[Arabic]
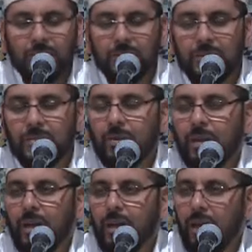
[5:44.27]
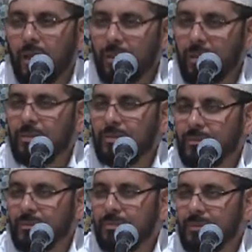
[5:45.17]
السؤال
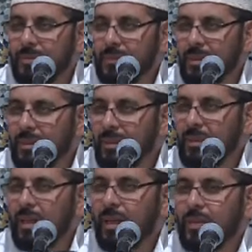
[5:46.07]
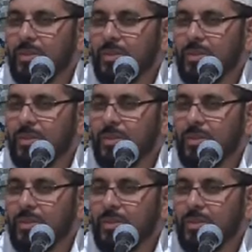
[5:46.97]
يتلقى